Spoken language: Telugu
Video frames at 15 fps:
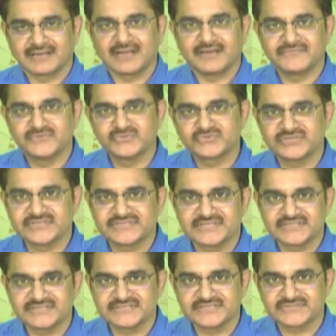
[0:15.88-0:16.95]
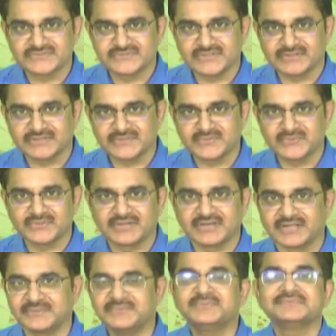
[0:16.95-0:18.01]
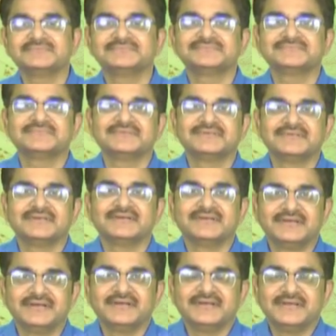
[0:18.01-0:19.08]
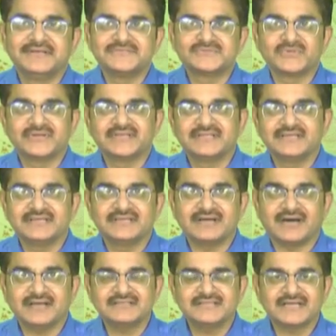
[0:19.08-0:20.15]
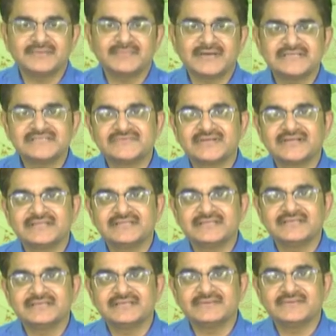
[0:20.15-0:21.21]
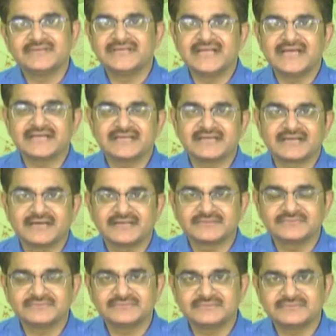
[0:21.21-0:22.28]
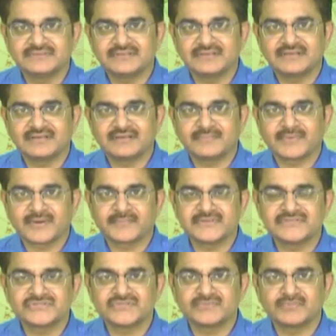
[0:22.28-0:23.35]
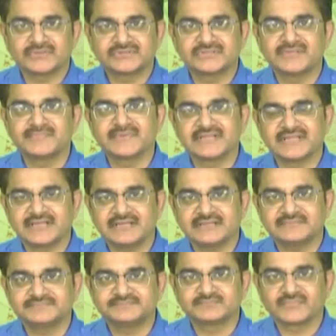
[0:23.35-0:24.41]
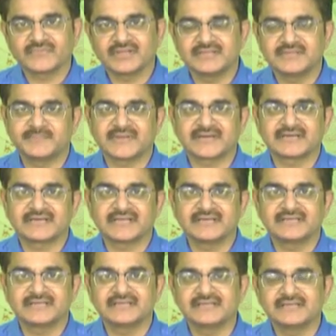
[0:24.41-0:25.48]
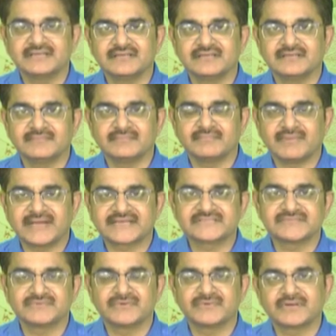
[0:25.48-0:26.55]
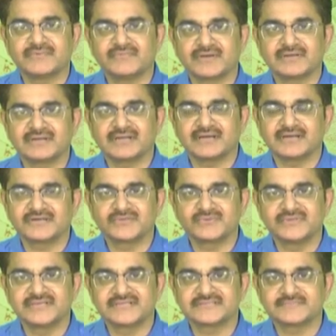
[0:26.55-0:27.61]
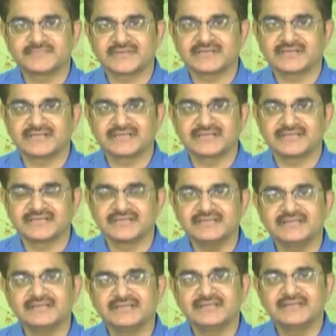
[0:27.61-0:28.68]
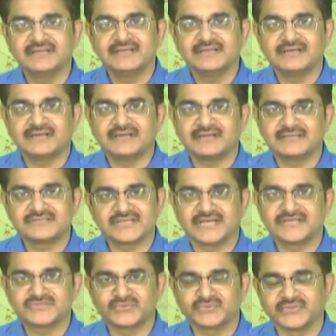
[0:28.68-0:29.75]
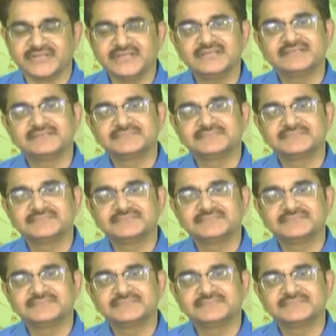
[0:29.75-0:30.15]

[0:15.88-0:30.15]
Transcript: నా వ్యూస్ని షేర్ చేసుకుందామని అనుకుంటున్నాను సో ఇది ఆర్థిక మాంద్యం అనేది ఇండియాకే కాదు ప్రపంచం మొత్తం మీద అది పెరగటానికి మ్యాక్సిమం ఒక వన్ ఆర్ టూ ఇయర్స్ పడటానికి ఛాన్స్ ఉంది